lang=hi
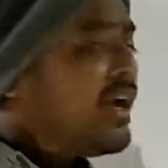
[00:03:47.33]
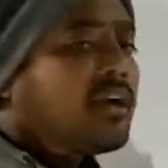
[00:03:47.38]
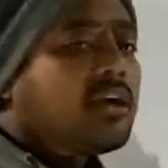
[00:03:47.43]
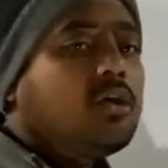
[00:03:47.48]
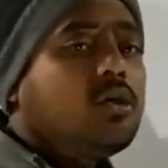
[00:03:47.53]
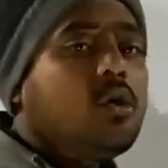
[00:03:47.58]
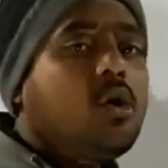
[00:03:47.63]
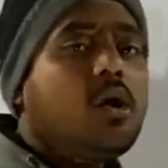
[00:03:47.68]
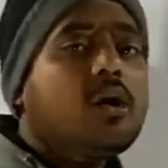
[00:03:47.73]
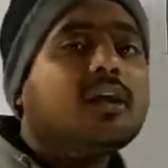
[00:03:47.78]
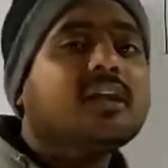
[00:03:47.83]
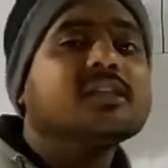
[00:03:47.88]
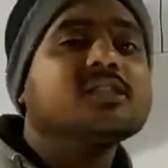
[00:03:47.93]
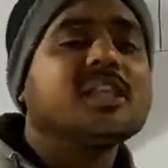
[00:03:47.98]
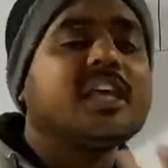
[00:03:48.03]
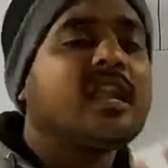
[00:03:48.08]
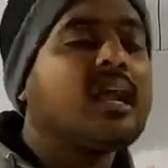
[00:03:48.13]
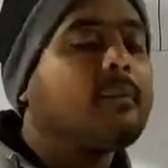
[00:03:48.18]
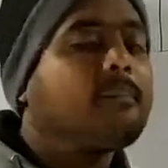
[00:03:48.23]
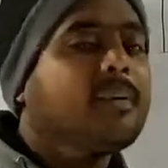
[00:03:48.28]
एक योग्य
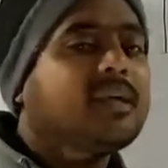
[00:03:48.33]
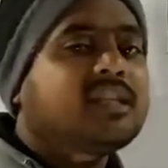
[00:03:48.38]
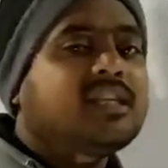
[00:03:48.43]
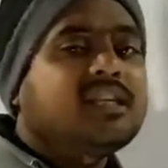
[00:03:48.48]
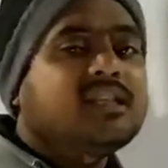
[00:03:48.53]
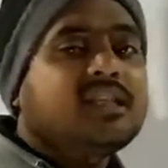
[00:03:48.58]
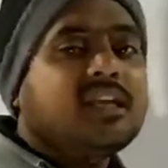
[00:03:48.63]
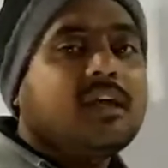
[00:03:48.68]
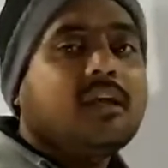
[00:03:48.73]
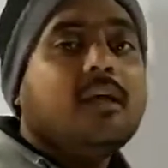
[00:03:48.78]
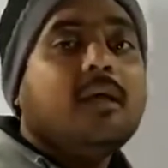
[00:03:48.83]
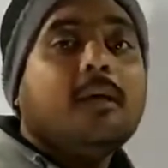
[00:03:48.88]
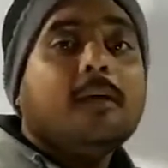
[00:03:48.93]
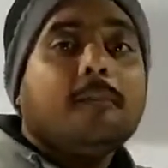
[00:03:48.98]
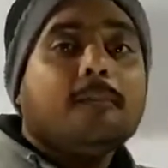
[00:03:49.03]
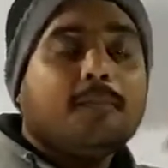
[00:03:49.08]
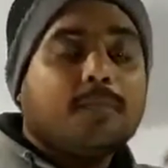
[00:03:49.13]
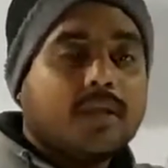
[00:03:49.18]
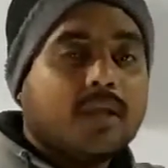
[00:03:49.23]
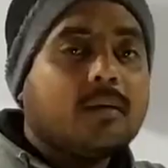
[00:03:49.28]
सेनापति थे
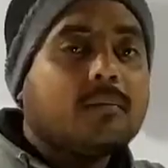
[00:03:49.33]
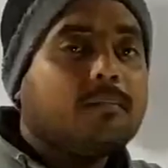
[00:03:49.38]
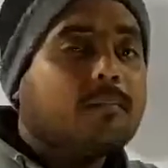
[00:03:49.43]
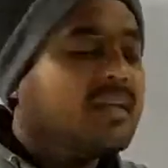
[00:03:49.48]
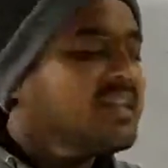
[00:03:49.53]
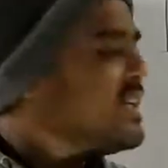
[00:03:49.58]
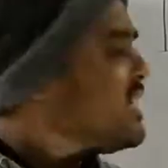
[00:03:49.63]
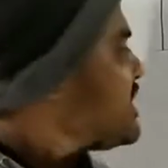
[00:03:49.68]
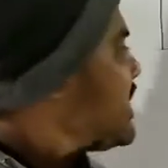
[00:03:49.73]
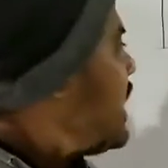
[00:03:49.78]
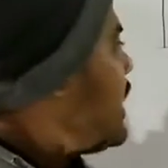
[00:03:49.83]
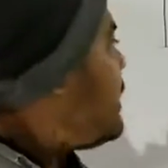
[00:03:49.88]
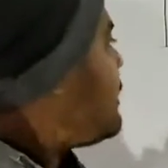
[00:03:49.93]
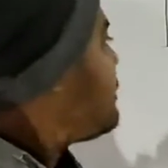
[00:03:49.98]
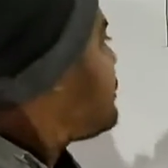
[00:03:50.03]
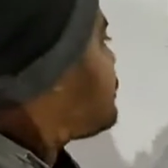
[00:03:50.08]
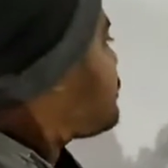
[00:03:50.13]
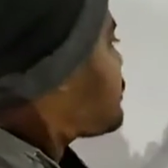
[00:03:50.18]
पति थे